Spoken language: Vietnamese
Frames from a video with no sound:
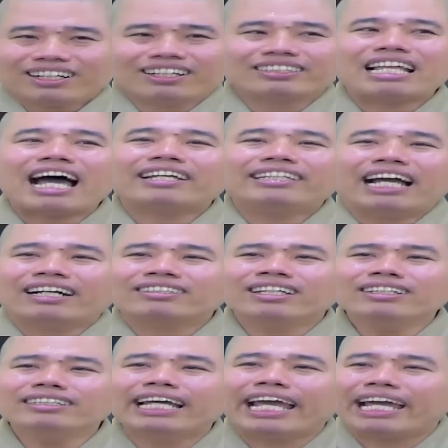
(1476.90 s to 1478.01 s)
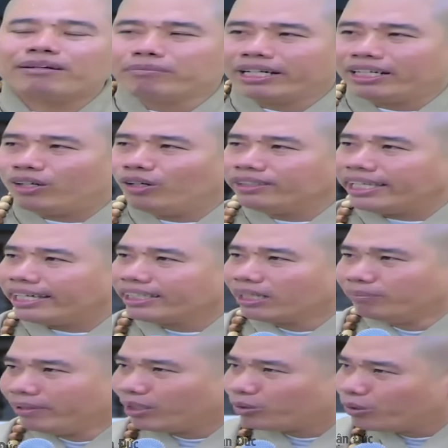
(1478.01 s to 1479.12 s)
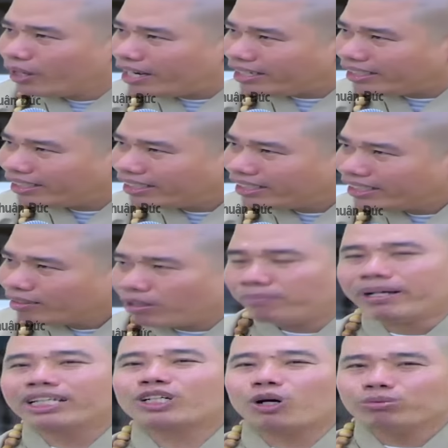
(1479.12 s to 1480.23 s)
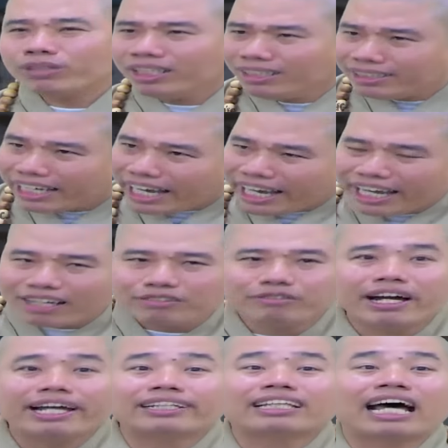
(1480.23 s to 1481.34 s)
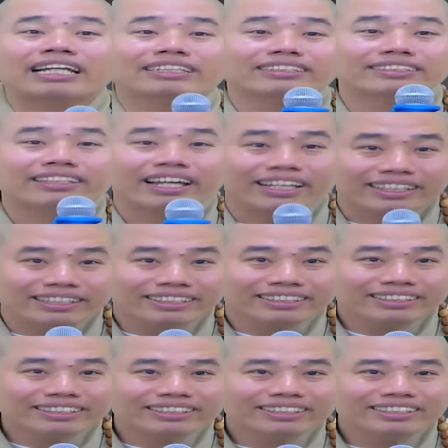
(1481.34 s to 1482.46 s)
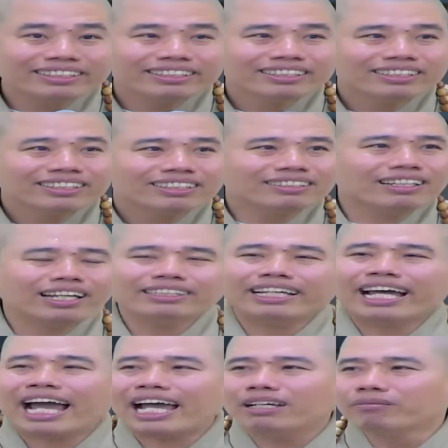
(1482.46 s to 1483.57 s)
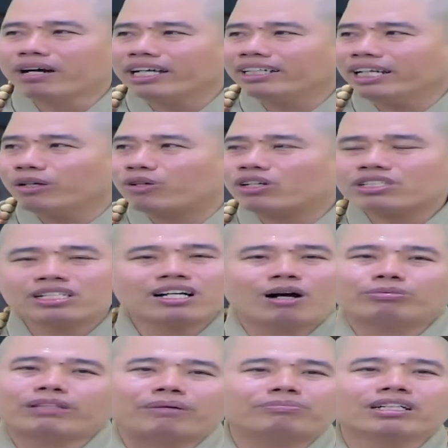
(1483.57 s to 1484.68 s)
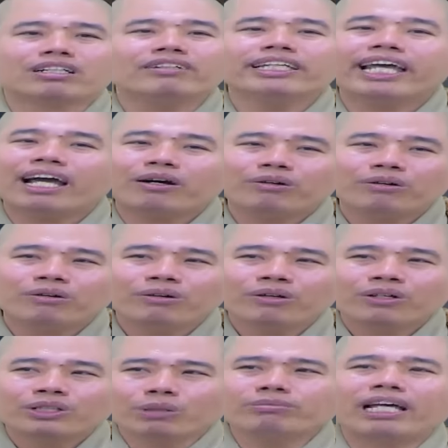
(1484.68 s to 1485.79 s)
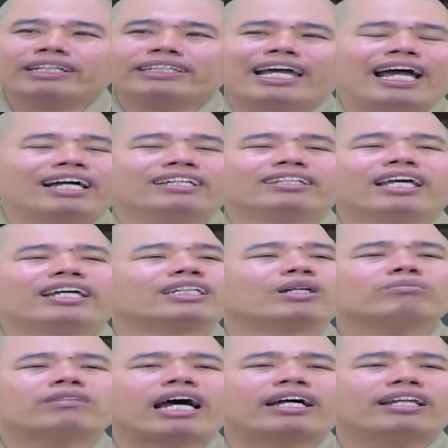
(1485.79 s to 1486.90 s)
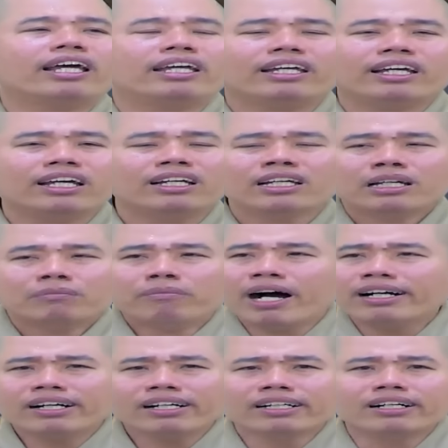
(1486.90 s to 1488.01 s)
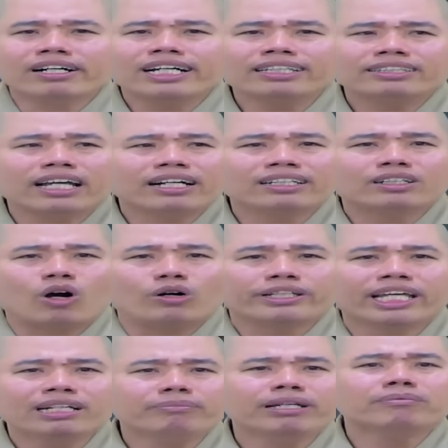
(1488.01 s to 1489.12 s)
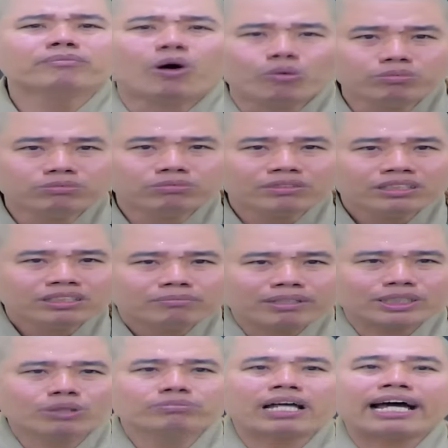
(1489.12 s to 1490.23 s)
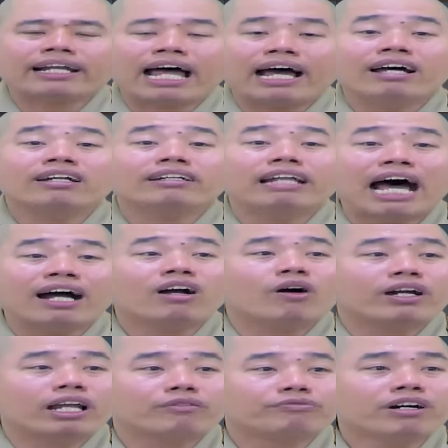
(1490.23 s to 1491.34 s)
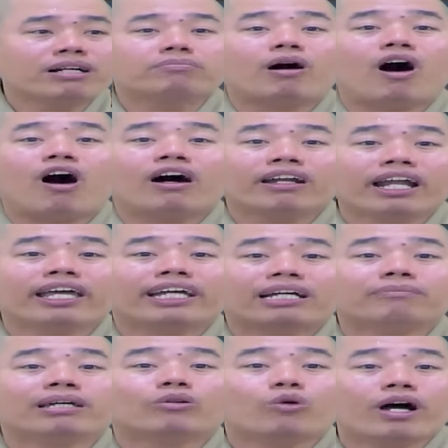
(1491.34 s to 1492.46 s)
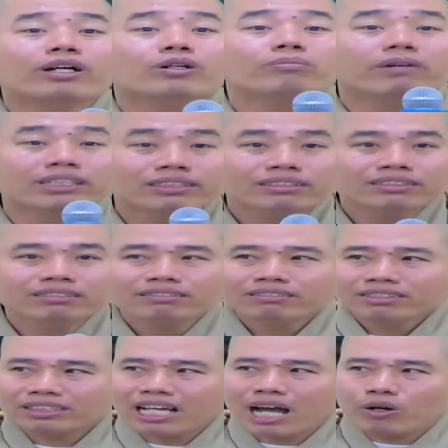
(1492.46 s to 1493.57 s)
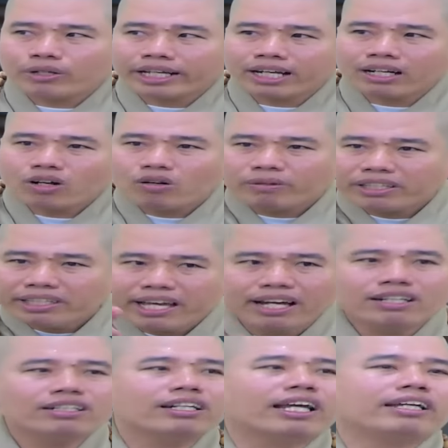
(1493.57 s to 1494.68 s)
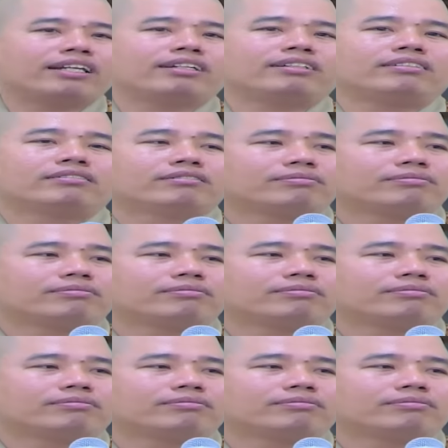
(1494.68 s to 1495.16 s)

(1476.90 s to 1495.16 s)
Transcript: người ta vẫn thích nghe mình nói chuyện về miền quê và mình cũng thích nghe về thành thị vậy thì hai bên đều có sự học tập được với nhau chúng ta dạy gì chúng ta đi mới có rửa cái chân còn dính miếng bùn mà chúng ta đã đã gọi là vứt bỏ đi cái miền quê của mình sau này các con phải nhớ cái này đó